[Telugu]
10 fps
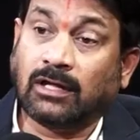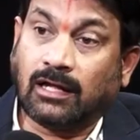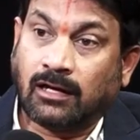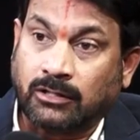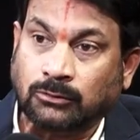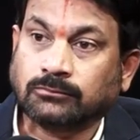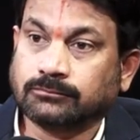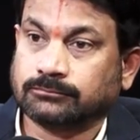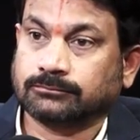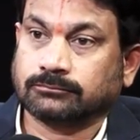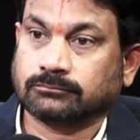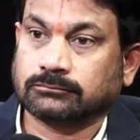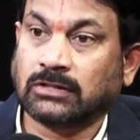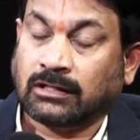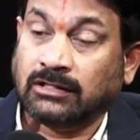వేల ఆరు
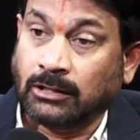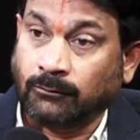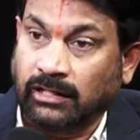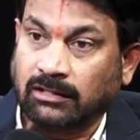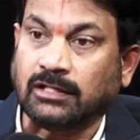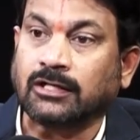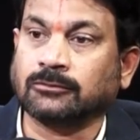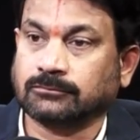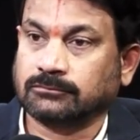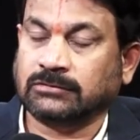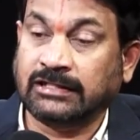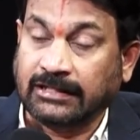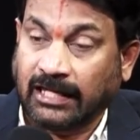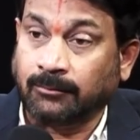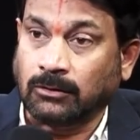రెండు వేల ఏడు ఈ
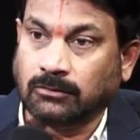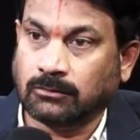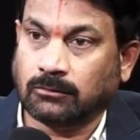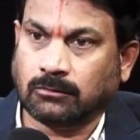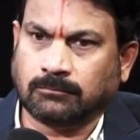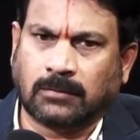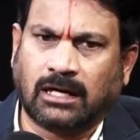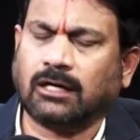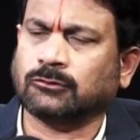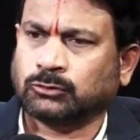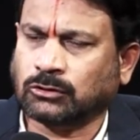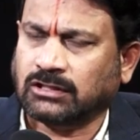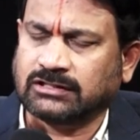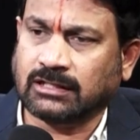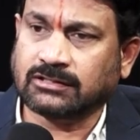టైంలో మహా
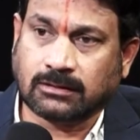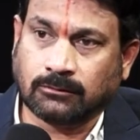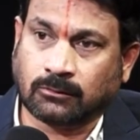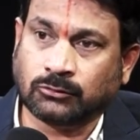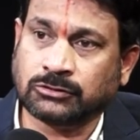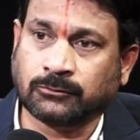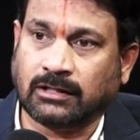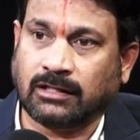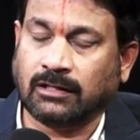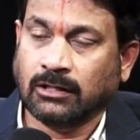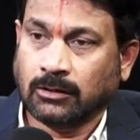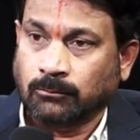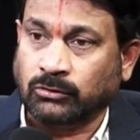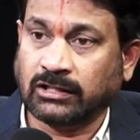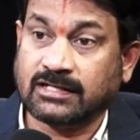ఉధృతంగా జరిగిన ఒక ఉద్యమం అండి
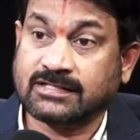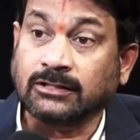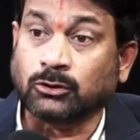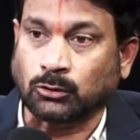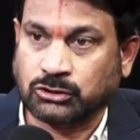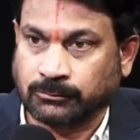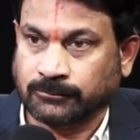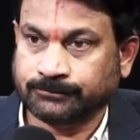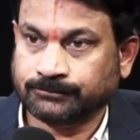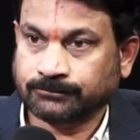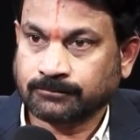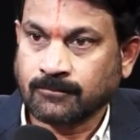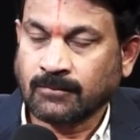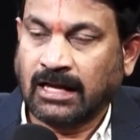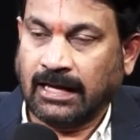ముఖ్యంగా సింగూరు ఉద్యమం
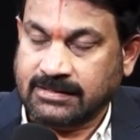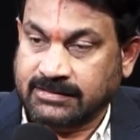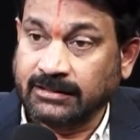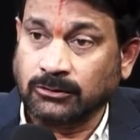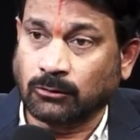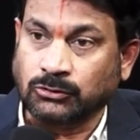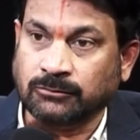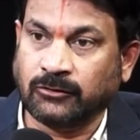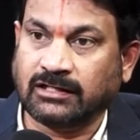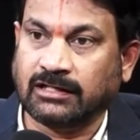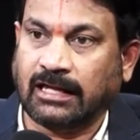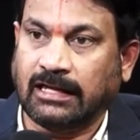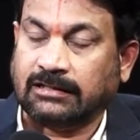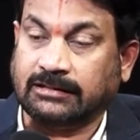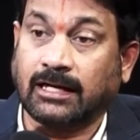ఆ సింగూర్ ఉద్యమం ఏంటంటే
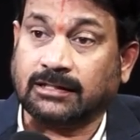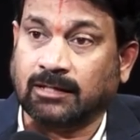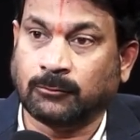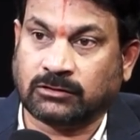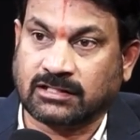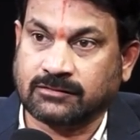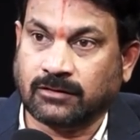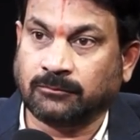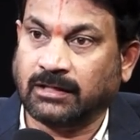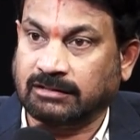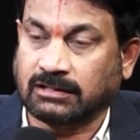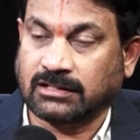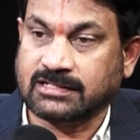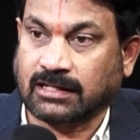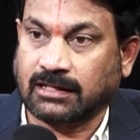టాటా మోటార్స్ వారు మీకు అందరూ
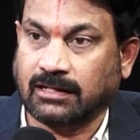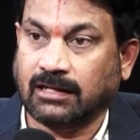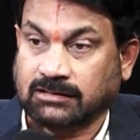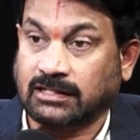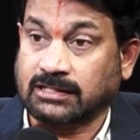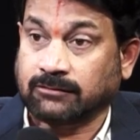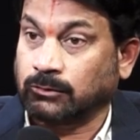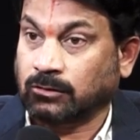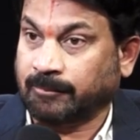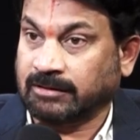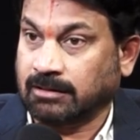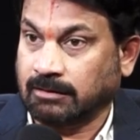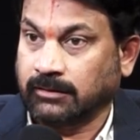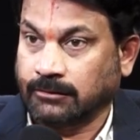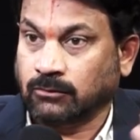తెలుసు అక్కడ టాటా వాళ్ళు ఒక పెద్ద
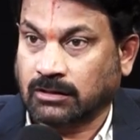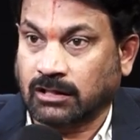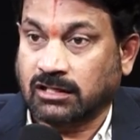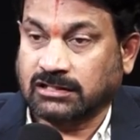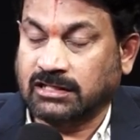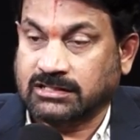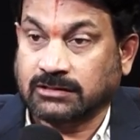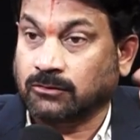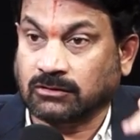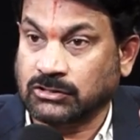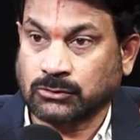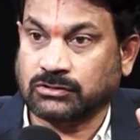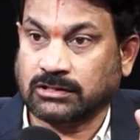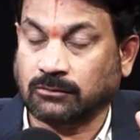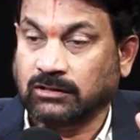ఒక కారు తయారు చేద్దాం
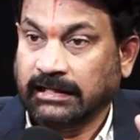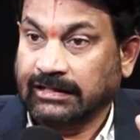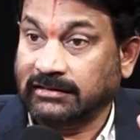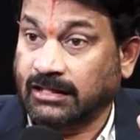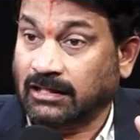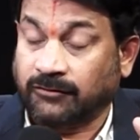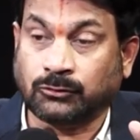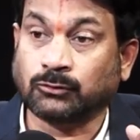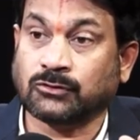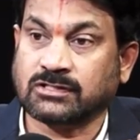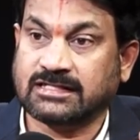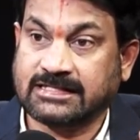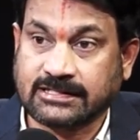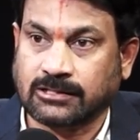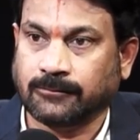తీసుకొచ్చారు ఇన్ ద ఇయర్ ఆఫ్ టూ థౌజండ్
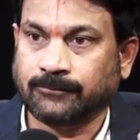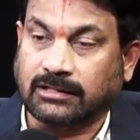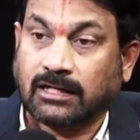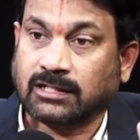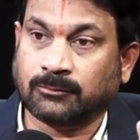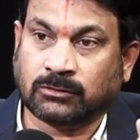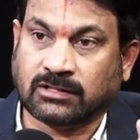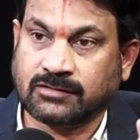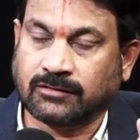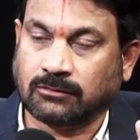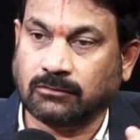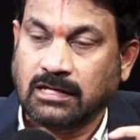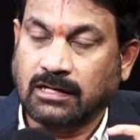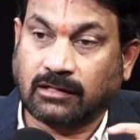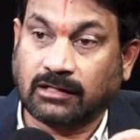సిక్స్లో టాటా మోటార్స్ వారు
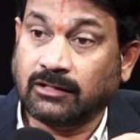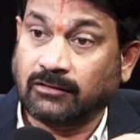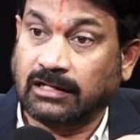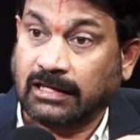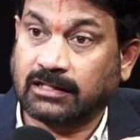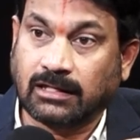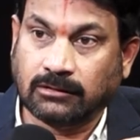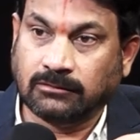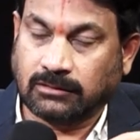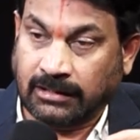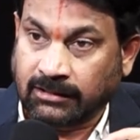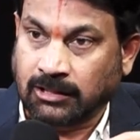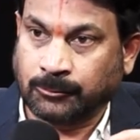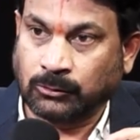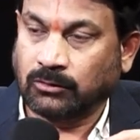రెండు వేల ఎకరాలు
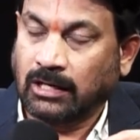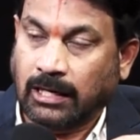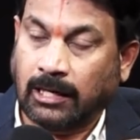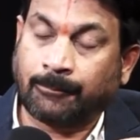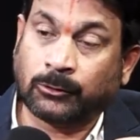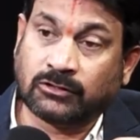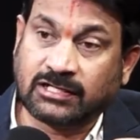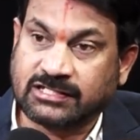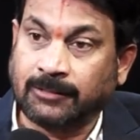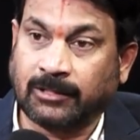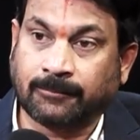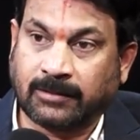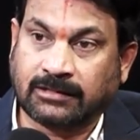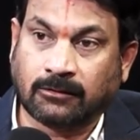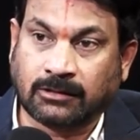అడిగినప్పుడు అప్పటి నుండి సిపిఎం
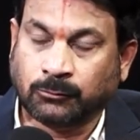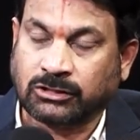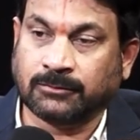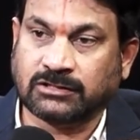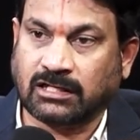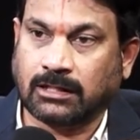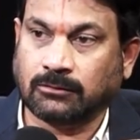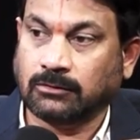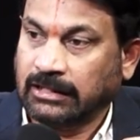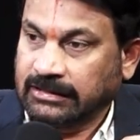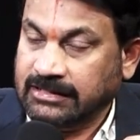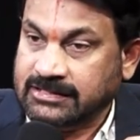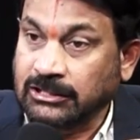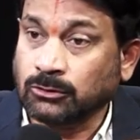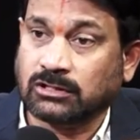పార్టీలో ముఖ్యమంత్రి గారు ఈ
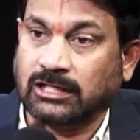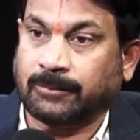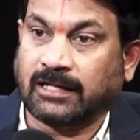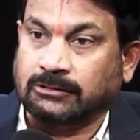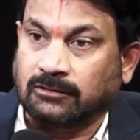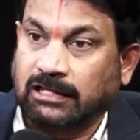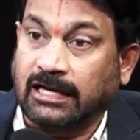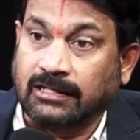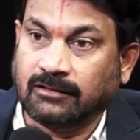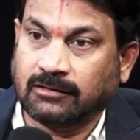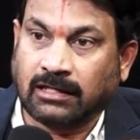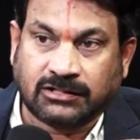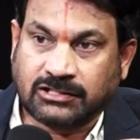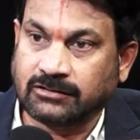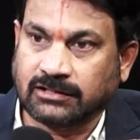సింగూరు అనే ప్రాంతంలో ల్యాండ్ ఎలా
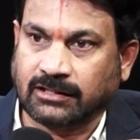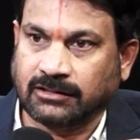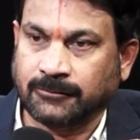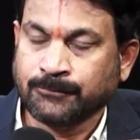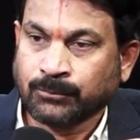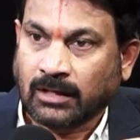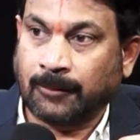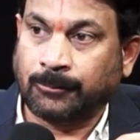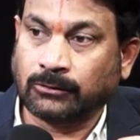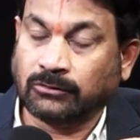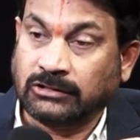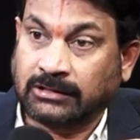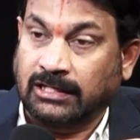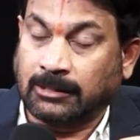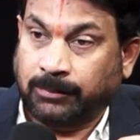చేయడం జరిగింది అప్పుడు
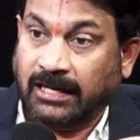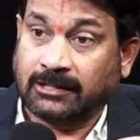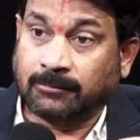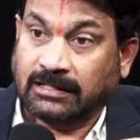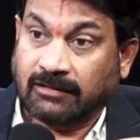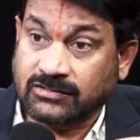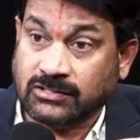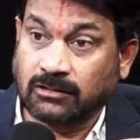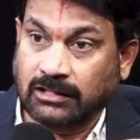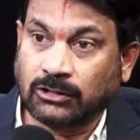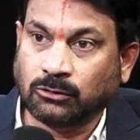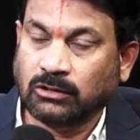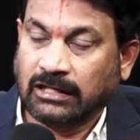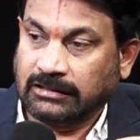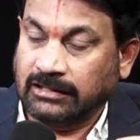ఇట్లాంటి ప్లాంట్ మనకు అవసరం లేదు
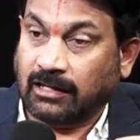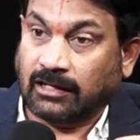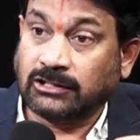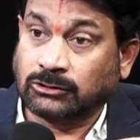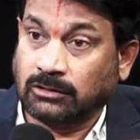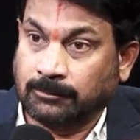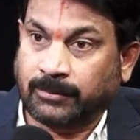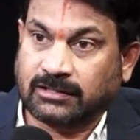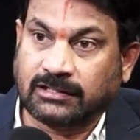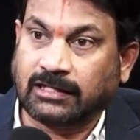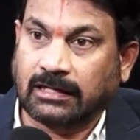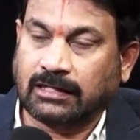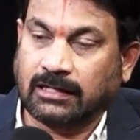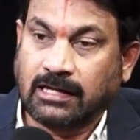ఈ రైతులు ఇంపార్టెంట్ ఇక్కడ